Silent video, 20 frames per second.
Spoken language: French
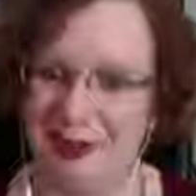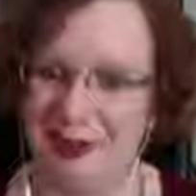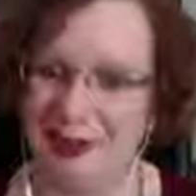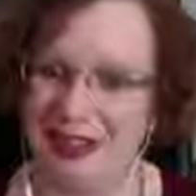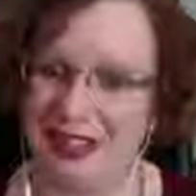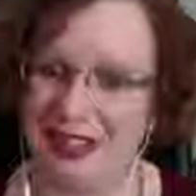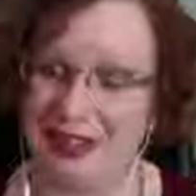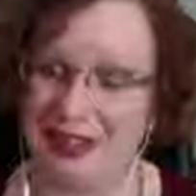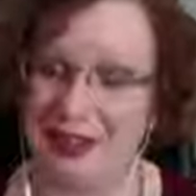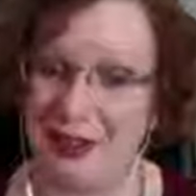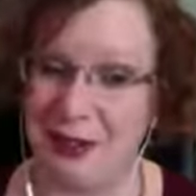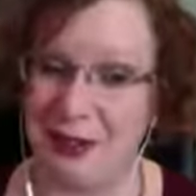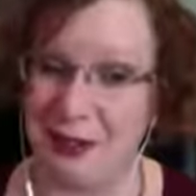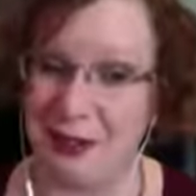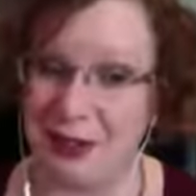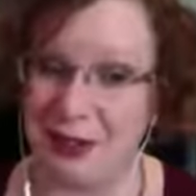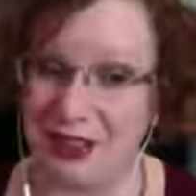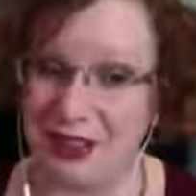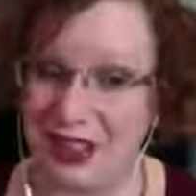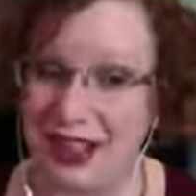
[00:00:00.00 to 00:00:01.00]
ça devient encore mieux que
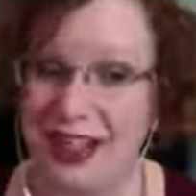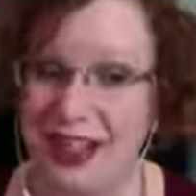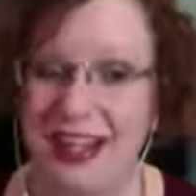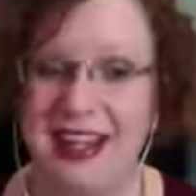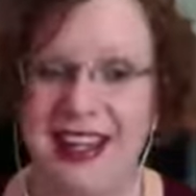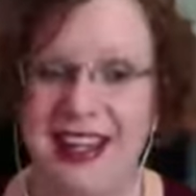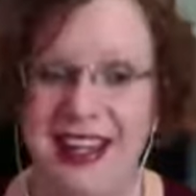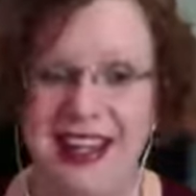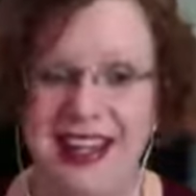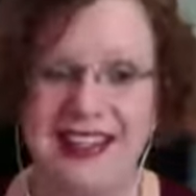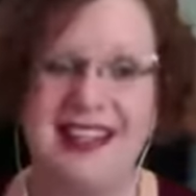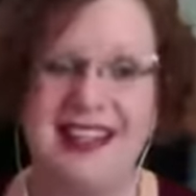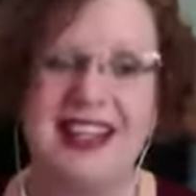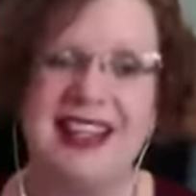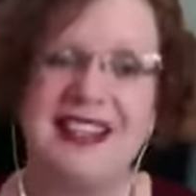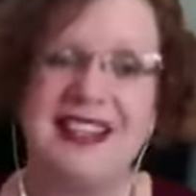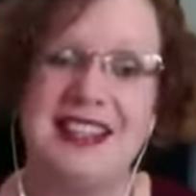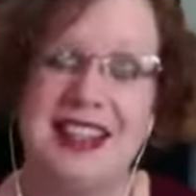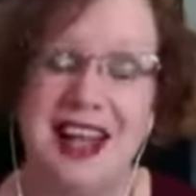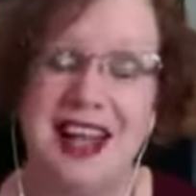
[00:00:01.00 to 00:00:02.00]
ça Et ça,
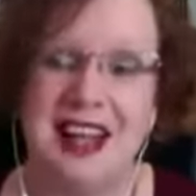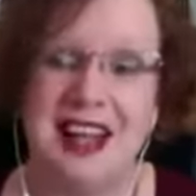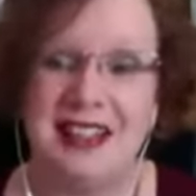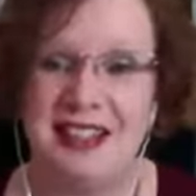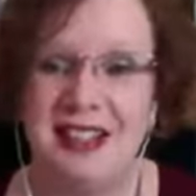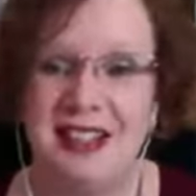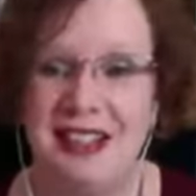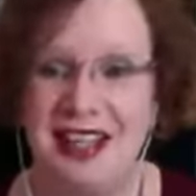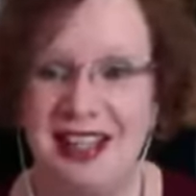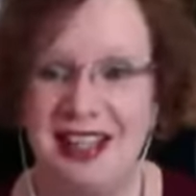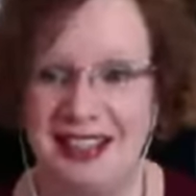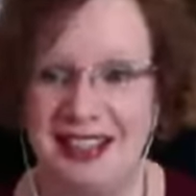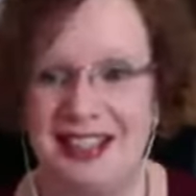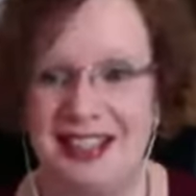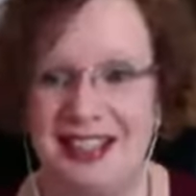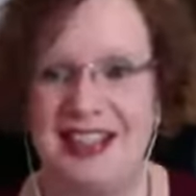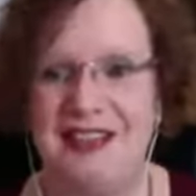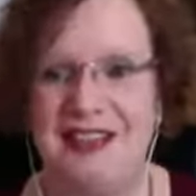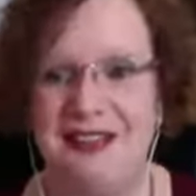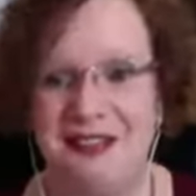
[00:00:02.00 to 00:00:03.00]
c'est un des, ça c'est
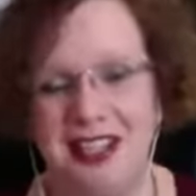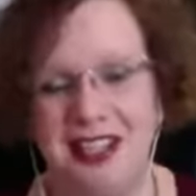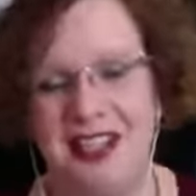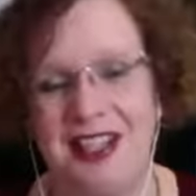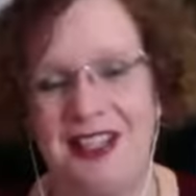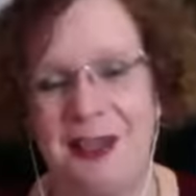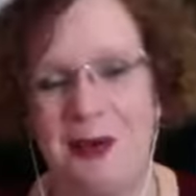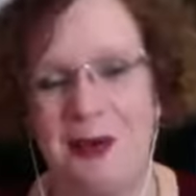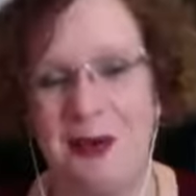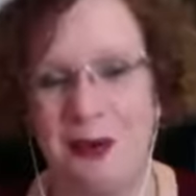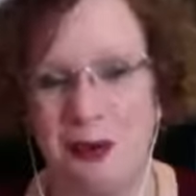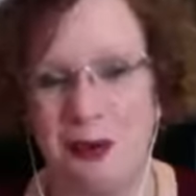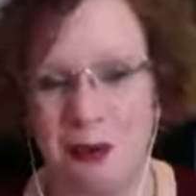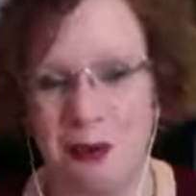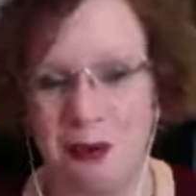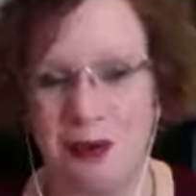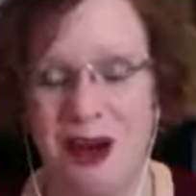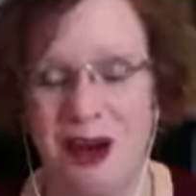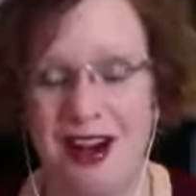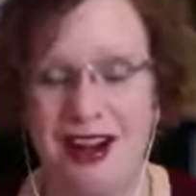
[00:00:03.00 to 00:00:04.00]
véritablement
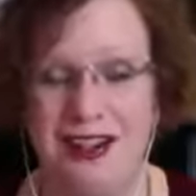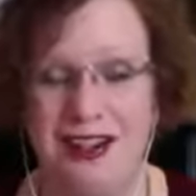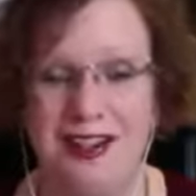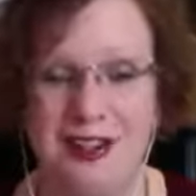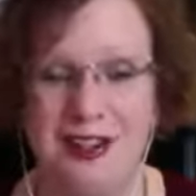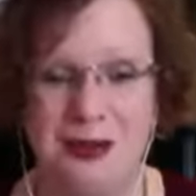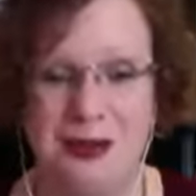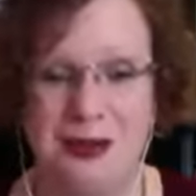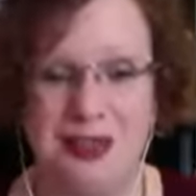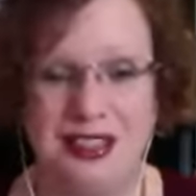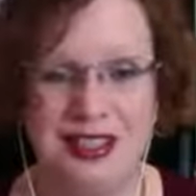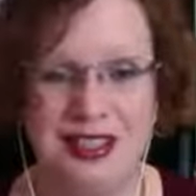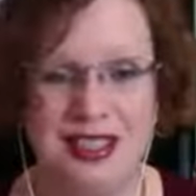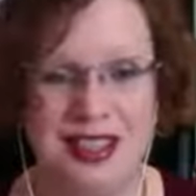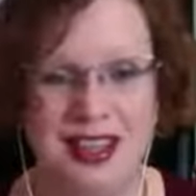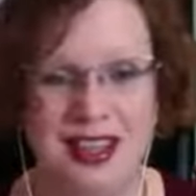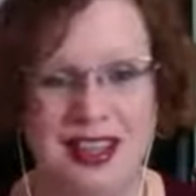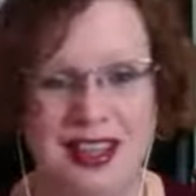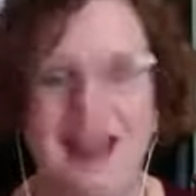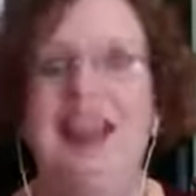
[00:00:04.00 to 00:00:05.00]
moi un des outils
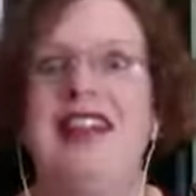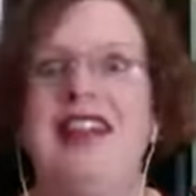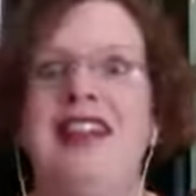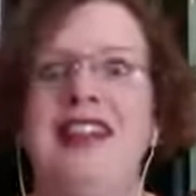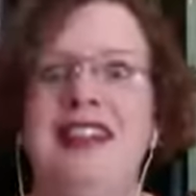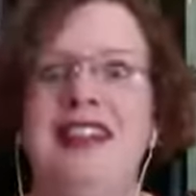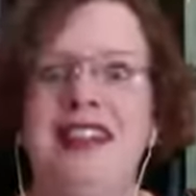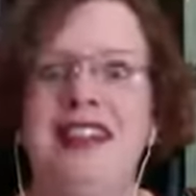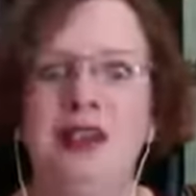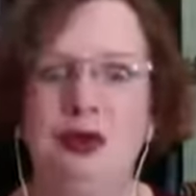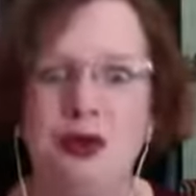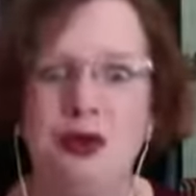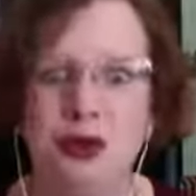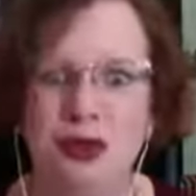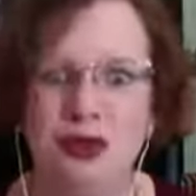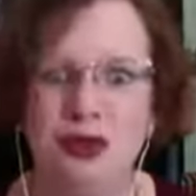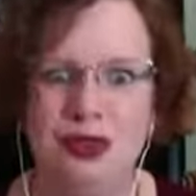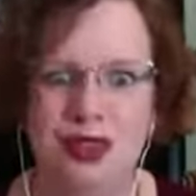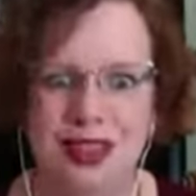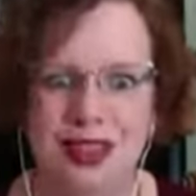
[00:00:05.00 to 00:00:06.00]
qui
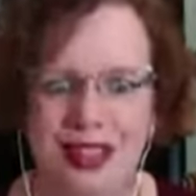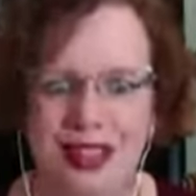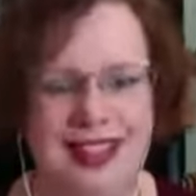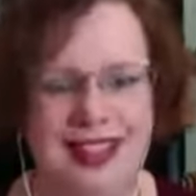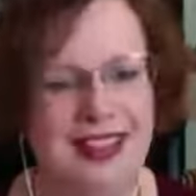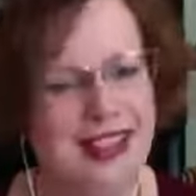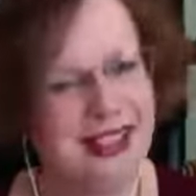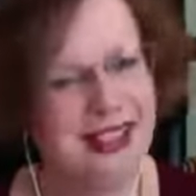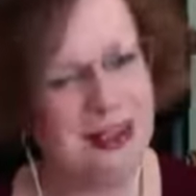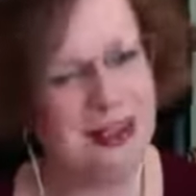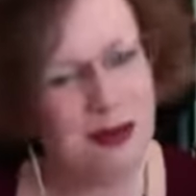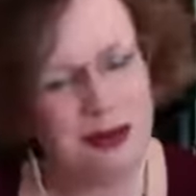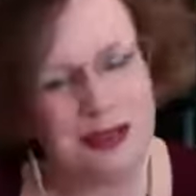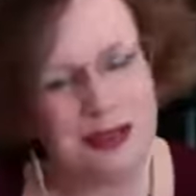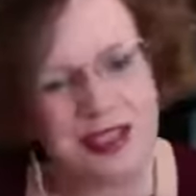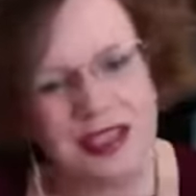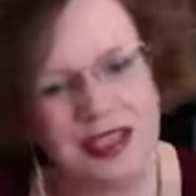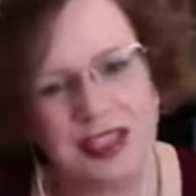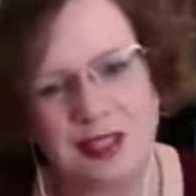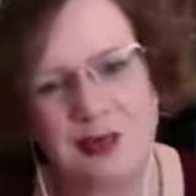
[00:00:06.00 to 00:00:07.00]
ouvre et qui ouvre des
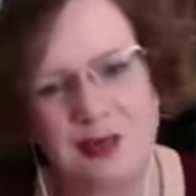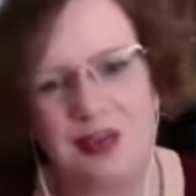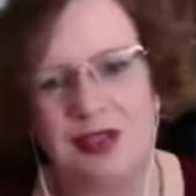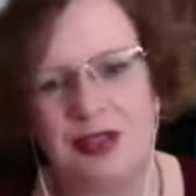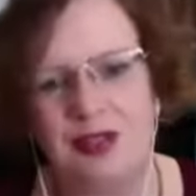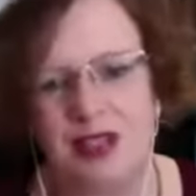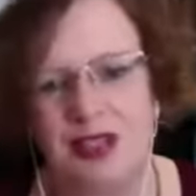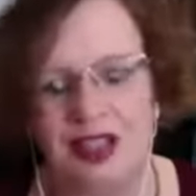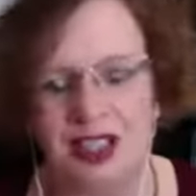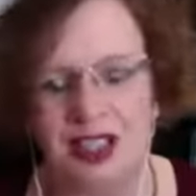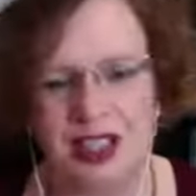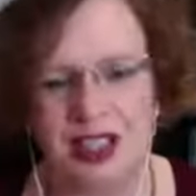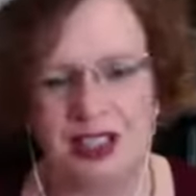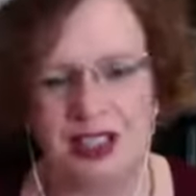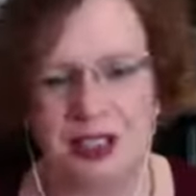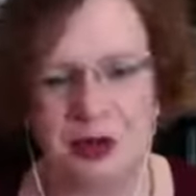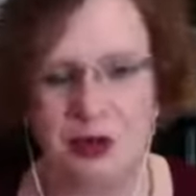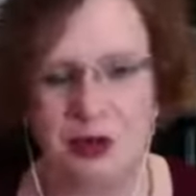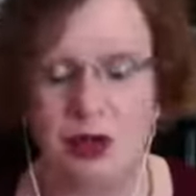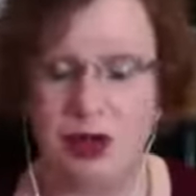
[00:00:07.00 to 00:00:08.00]
espaces de légèreté en
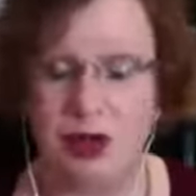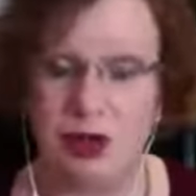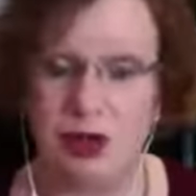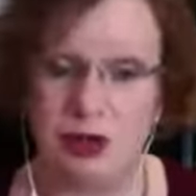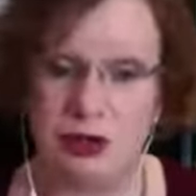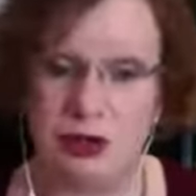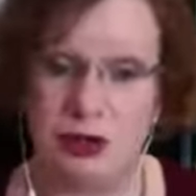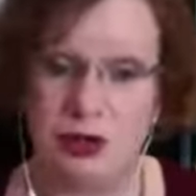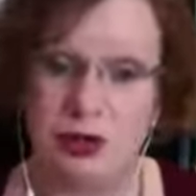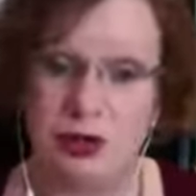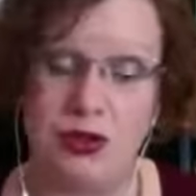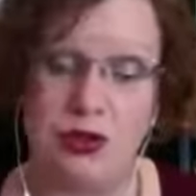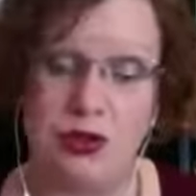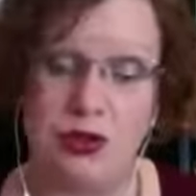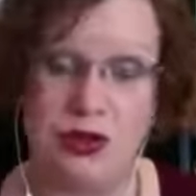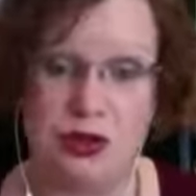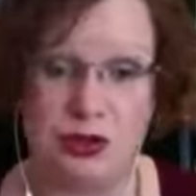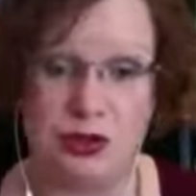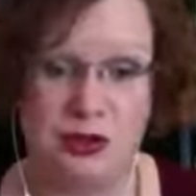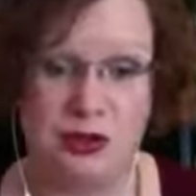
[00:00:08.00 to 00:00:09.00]
moi, que ce soit quand je
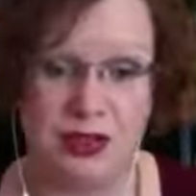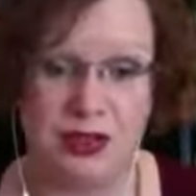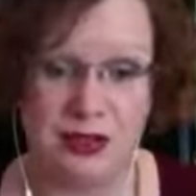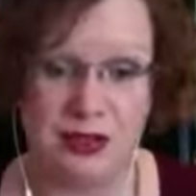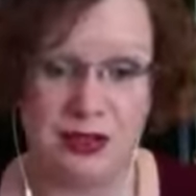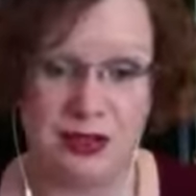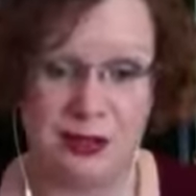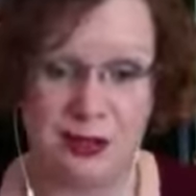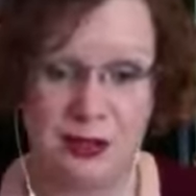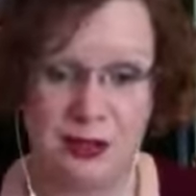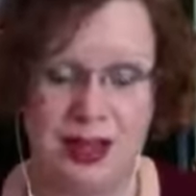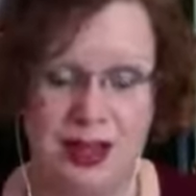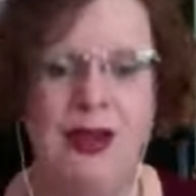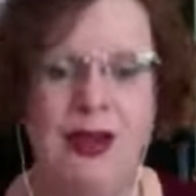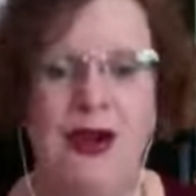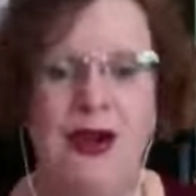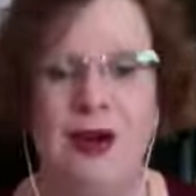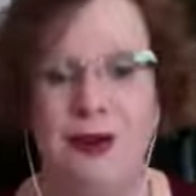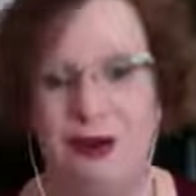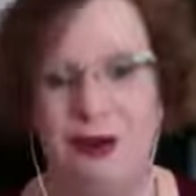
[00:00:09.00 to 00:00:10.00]
donne une séance de bar
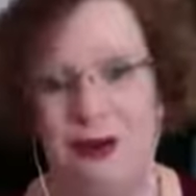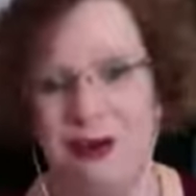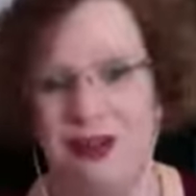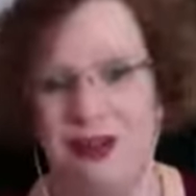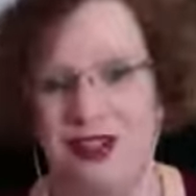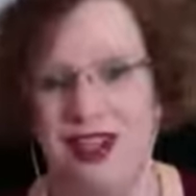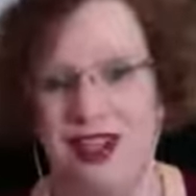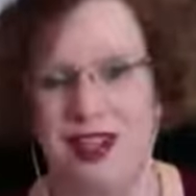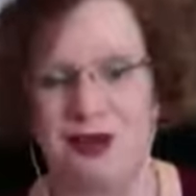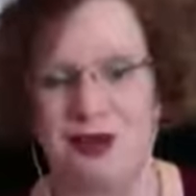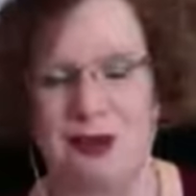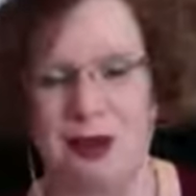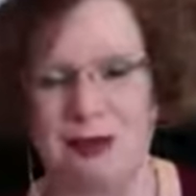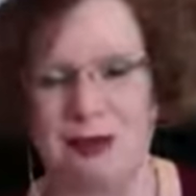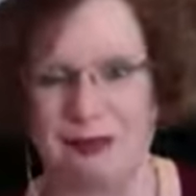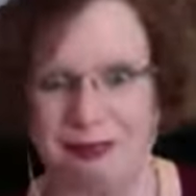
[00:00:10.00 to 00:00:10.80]
ou quand je la reçois.